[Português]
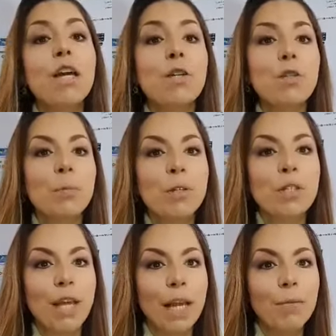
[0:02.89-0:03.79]
Eu sou
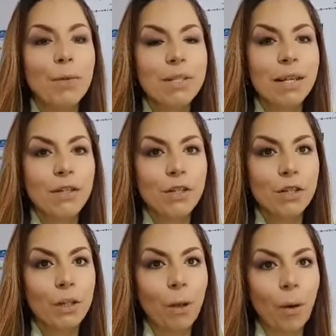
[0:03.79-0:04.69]
Michele
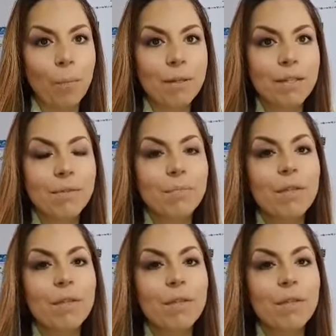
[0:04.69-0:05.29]
Moscardini Lopes,